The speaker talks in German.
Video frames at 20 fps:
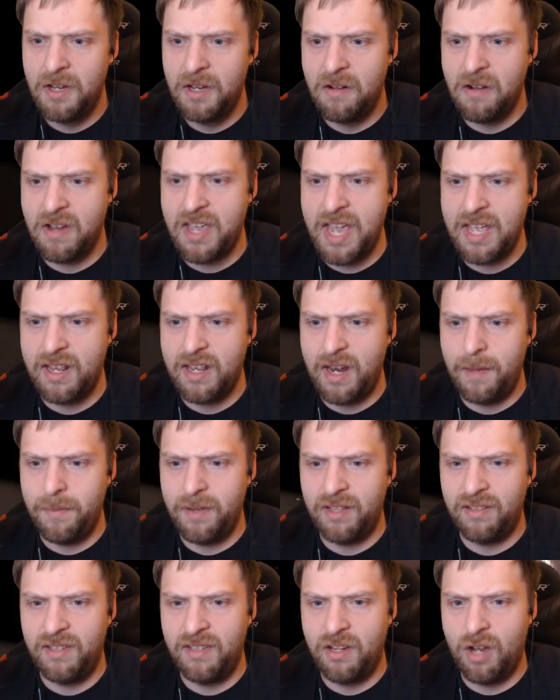Okay, den habe ich
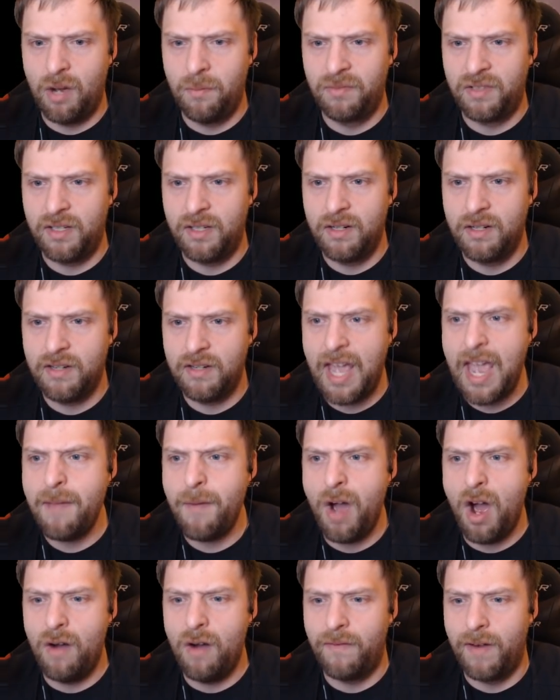jetzt nicht kommen sehen. Game
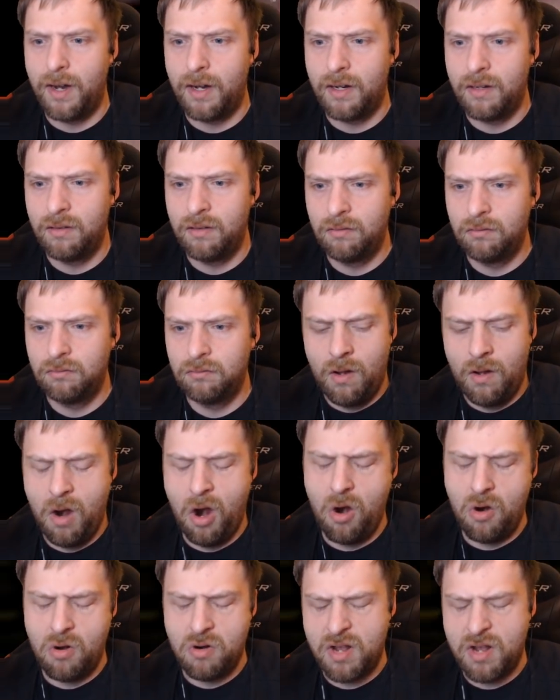over!
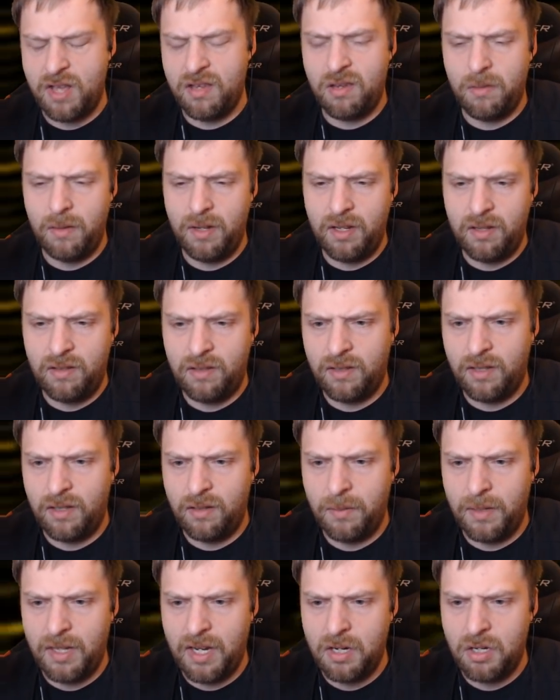Oh, das wird jetzt,
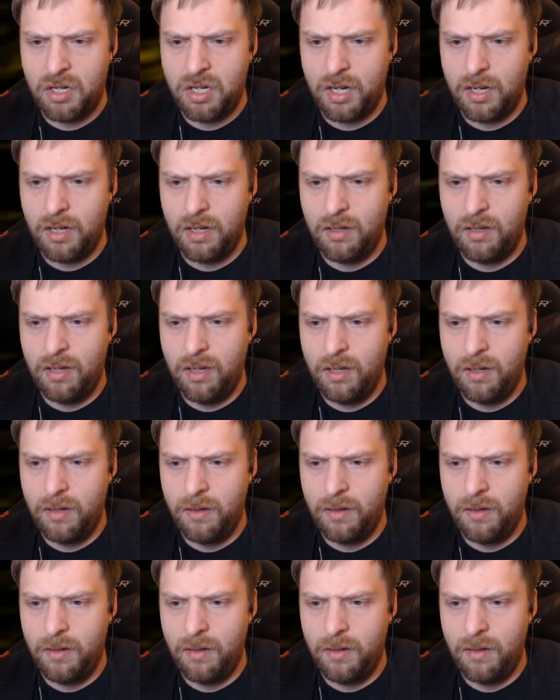das wird anstrengend.